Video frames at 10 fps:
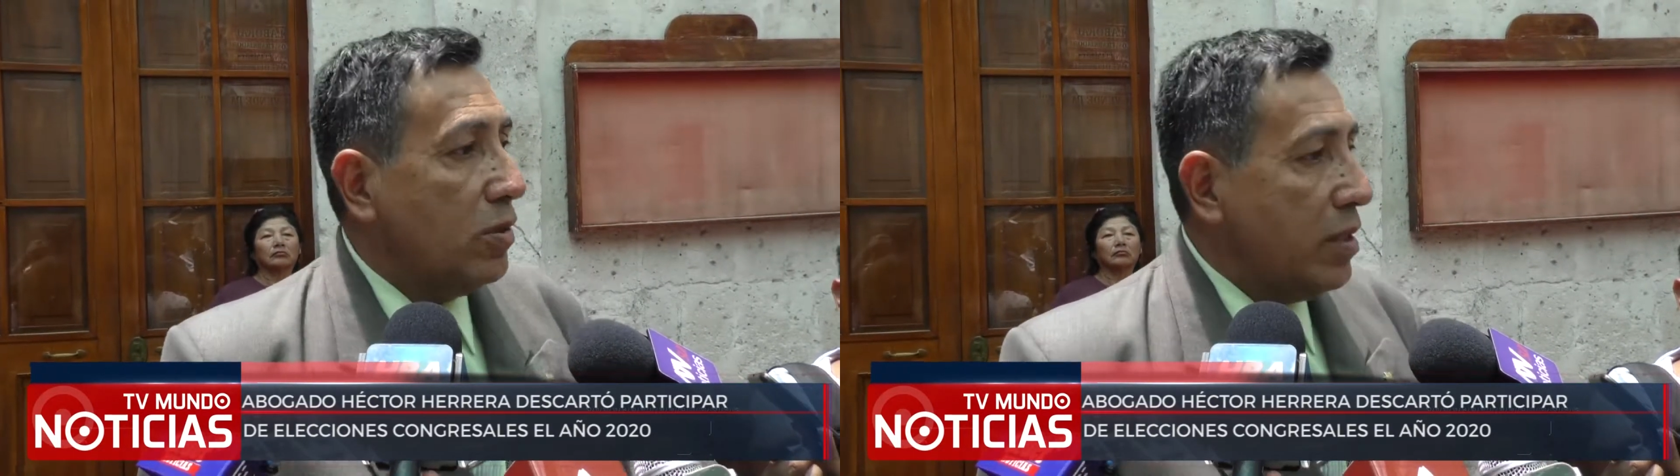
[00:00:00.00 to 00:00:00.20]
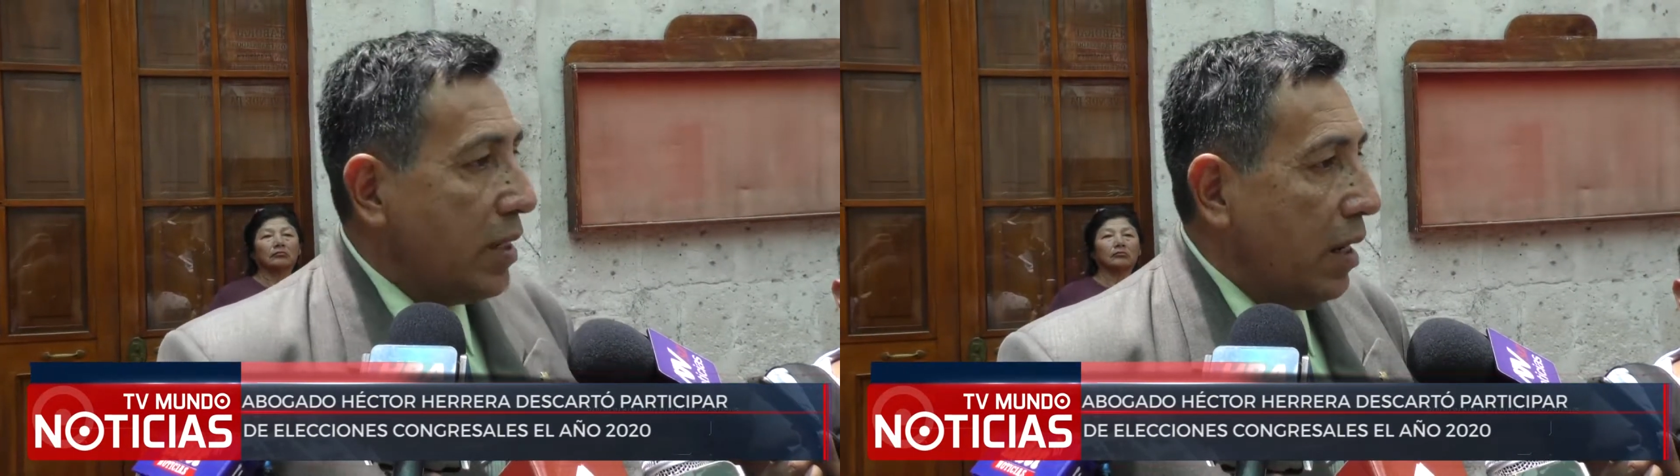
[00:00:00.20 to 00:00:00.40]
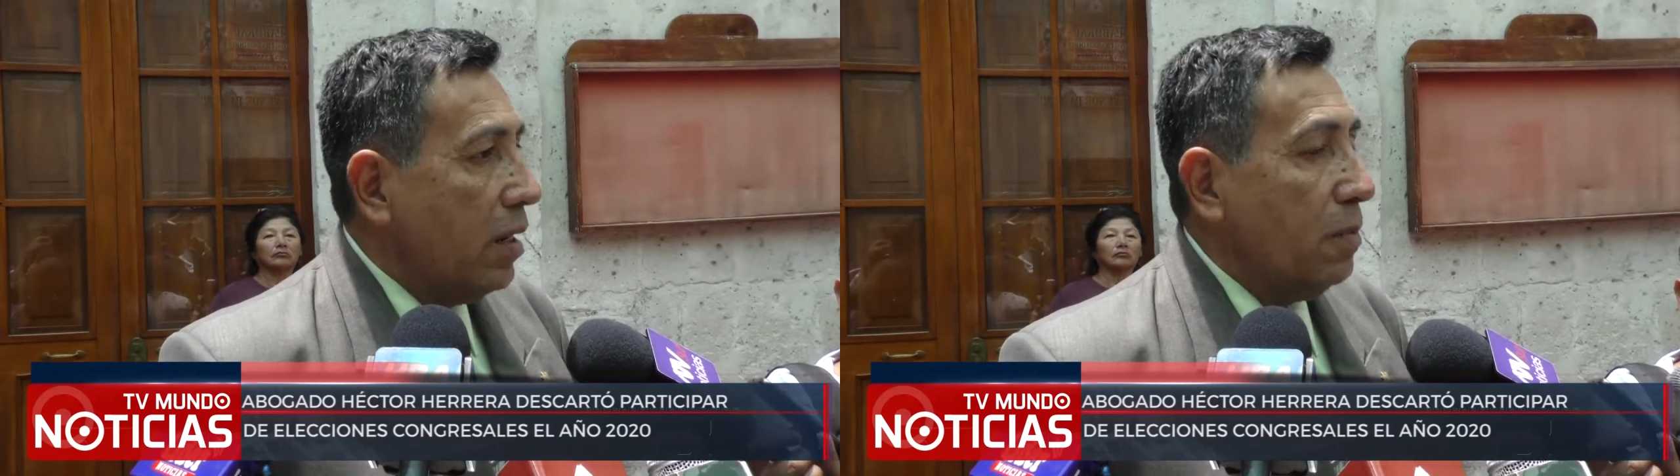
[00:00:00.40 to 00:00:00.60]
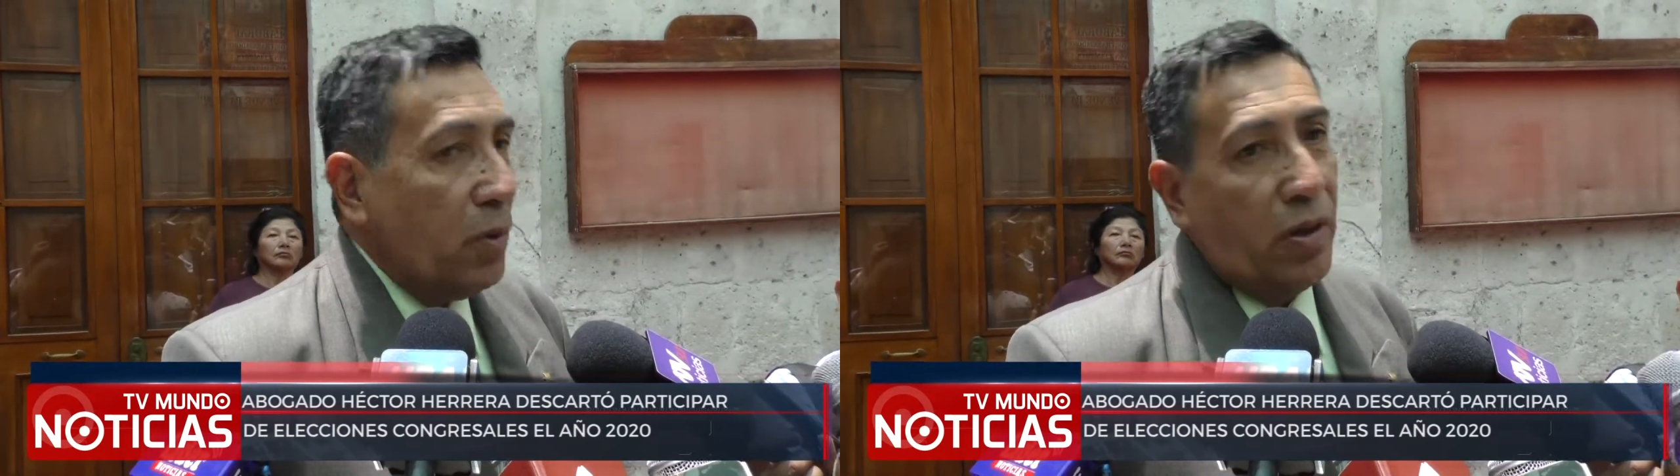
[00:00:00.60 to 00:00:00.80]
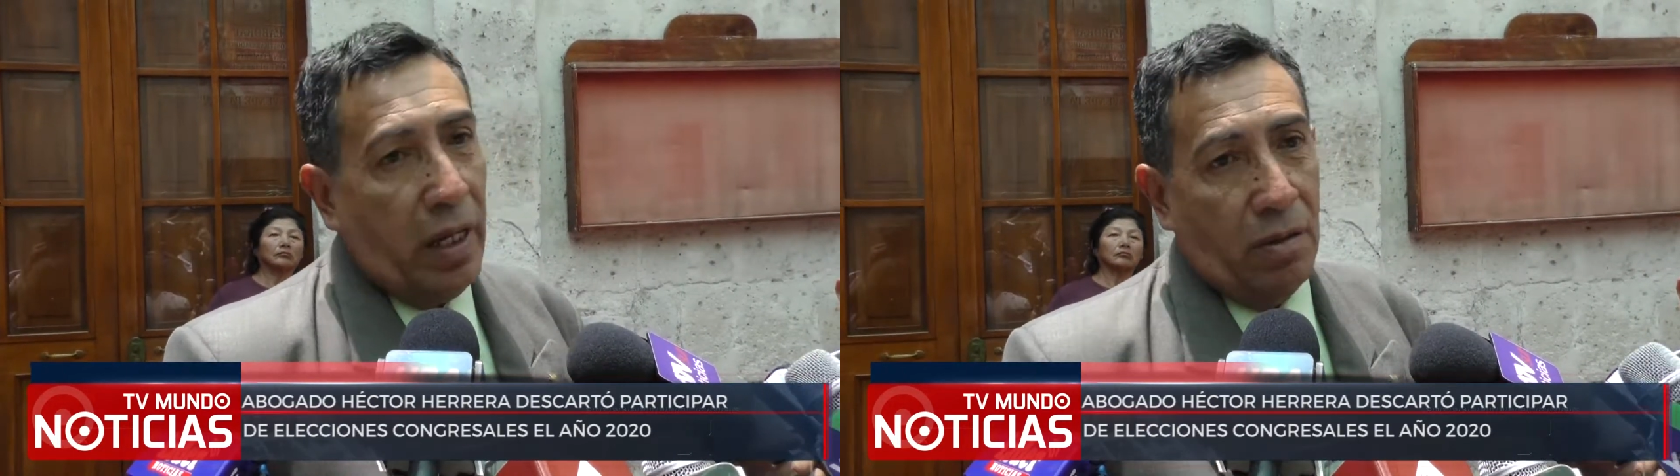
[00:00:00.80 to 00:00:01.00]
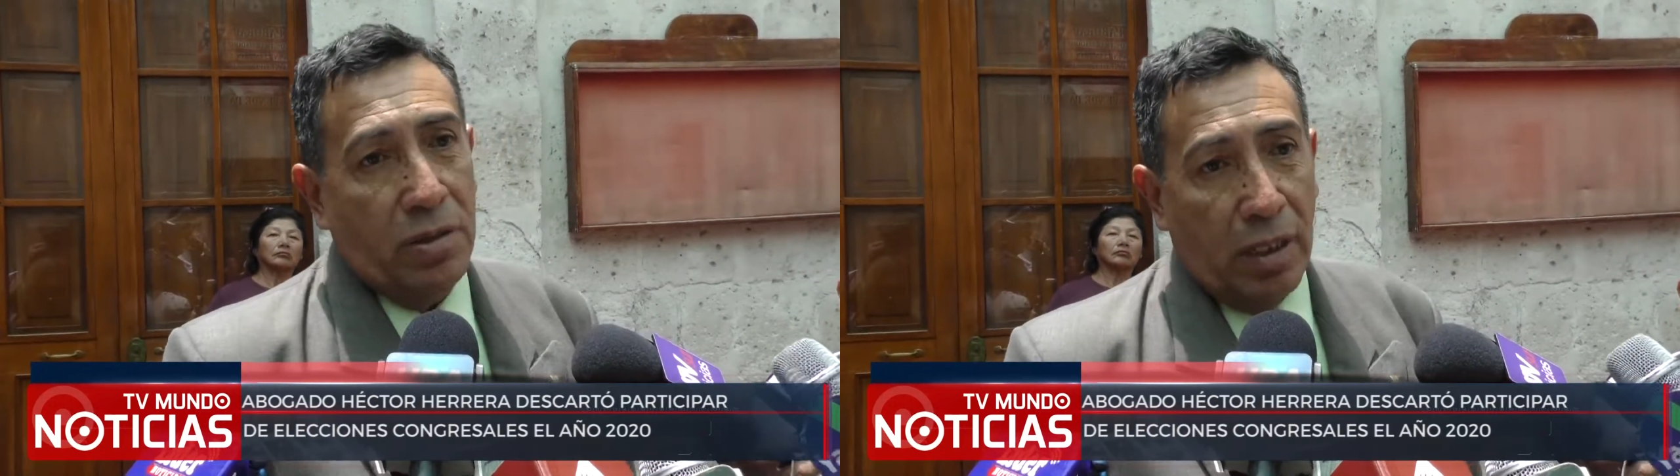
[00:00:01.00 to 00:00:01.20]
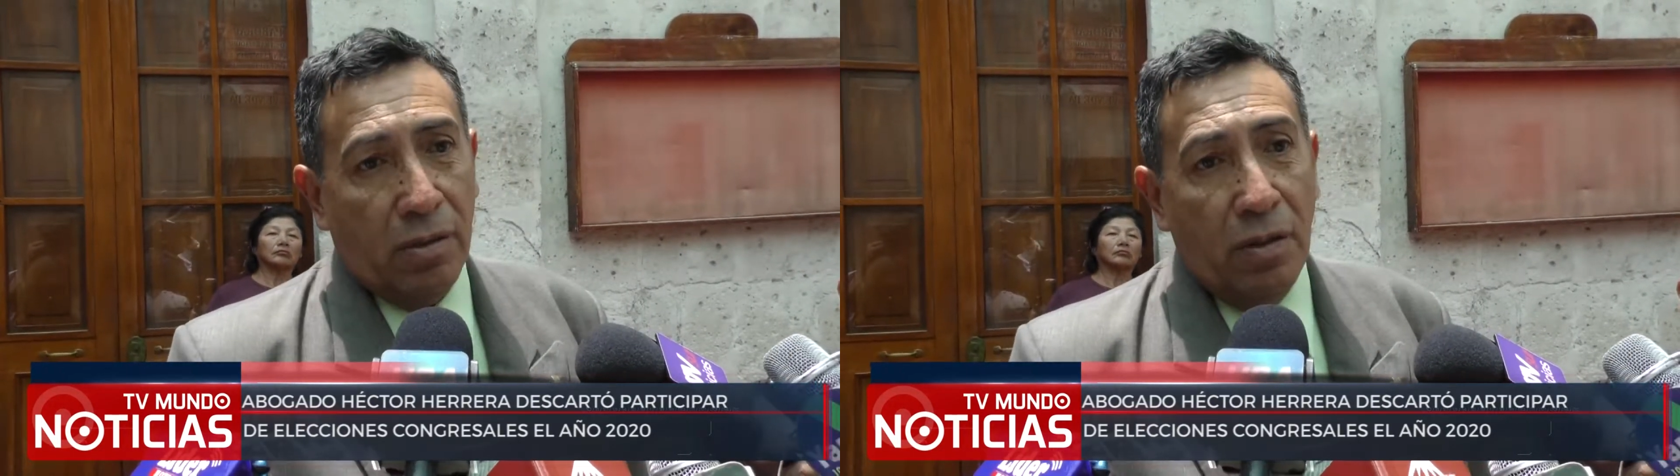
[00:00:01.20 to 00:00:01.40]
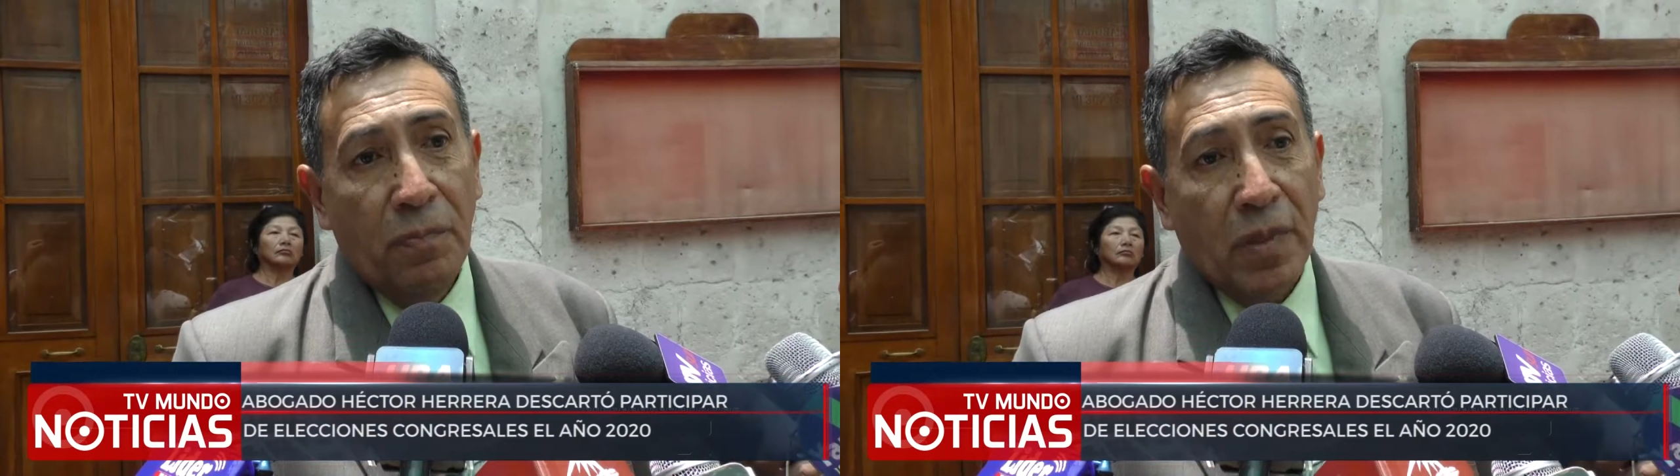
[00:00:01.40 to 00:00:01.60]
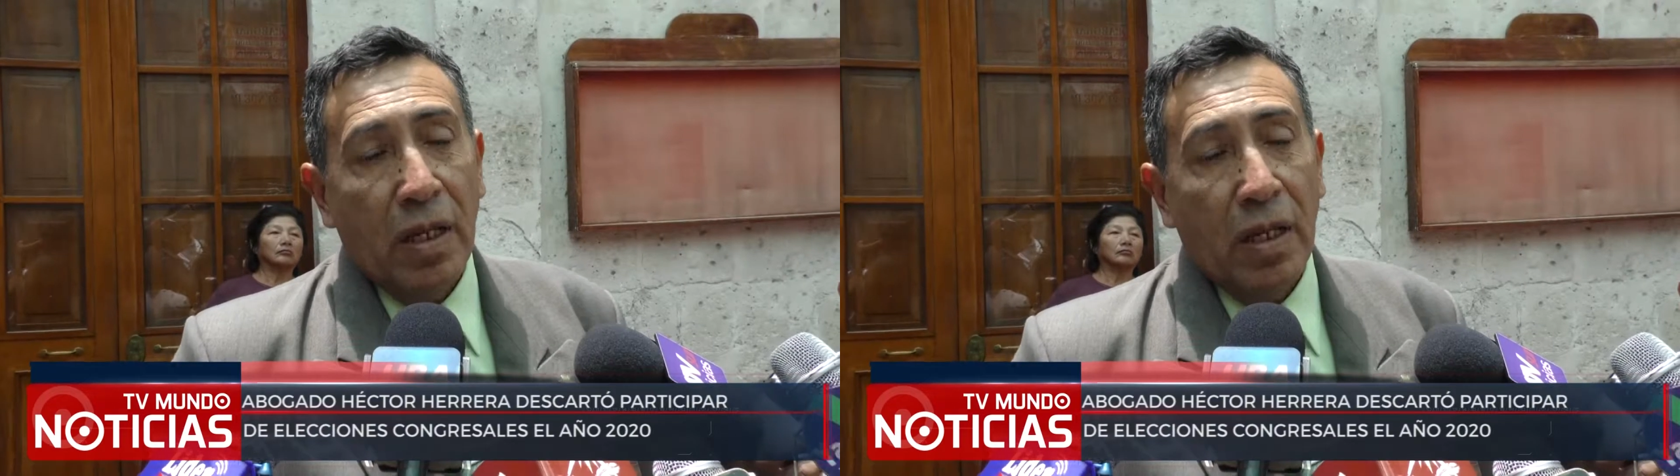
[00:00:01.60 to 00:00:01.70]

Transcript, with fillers: contestarán el por qué, ¿no es cierto?